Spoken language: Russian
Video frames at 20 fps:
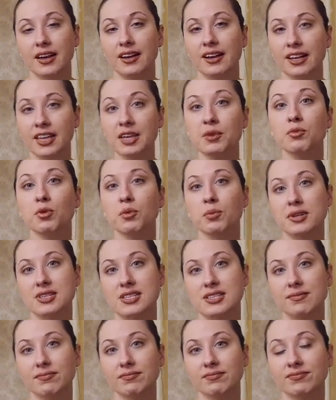Каким
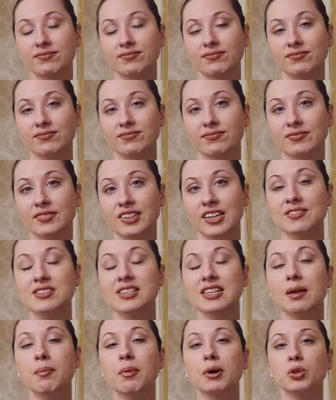образом? Я
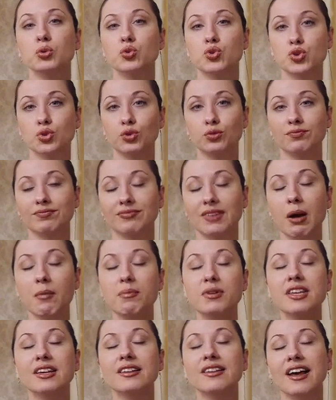взяла подушку,
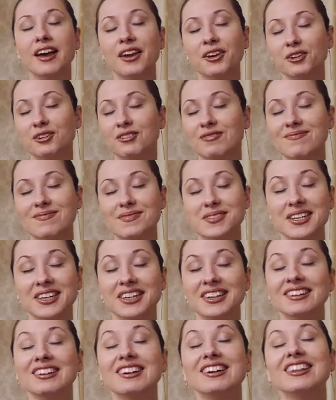обняла ее,
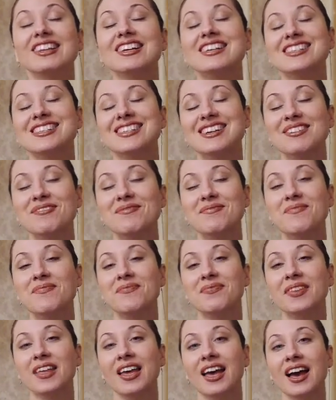закрыла глаза
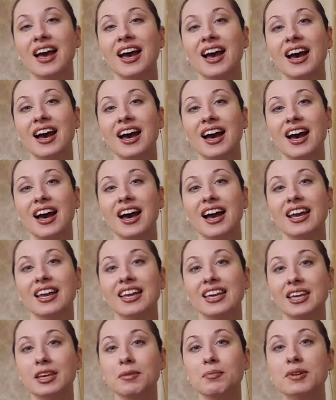
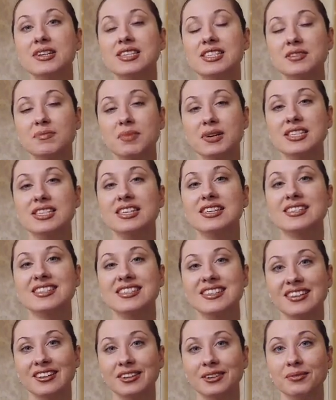и про себя
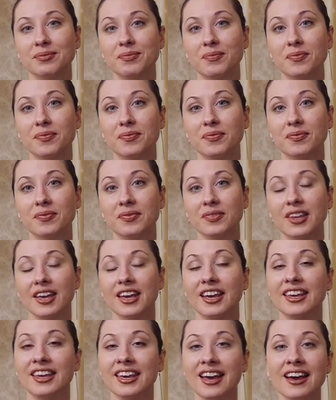сказала,
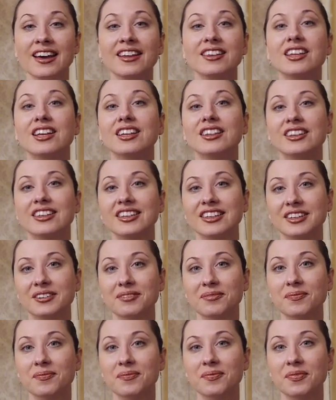я это ты,
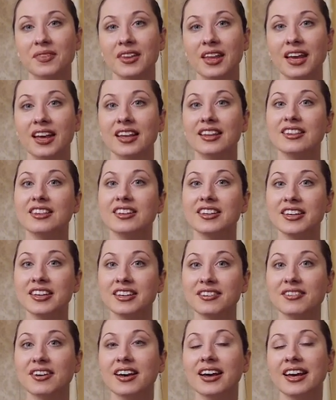
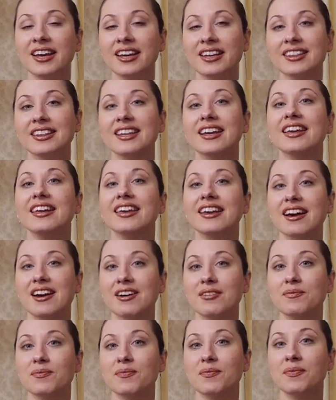ты это я,
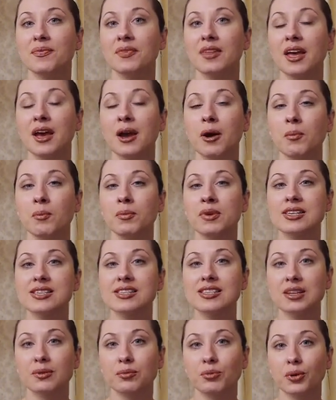мы с
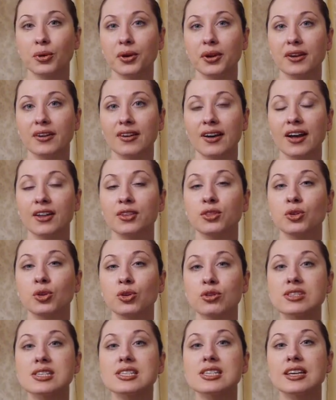тобой
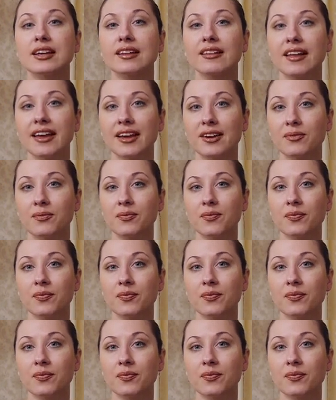одно целое.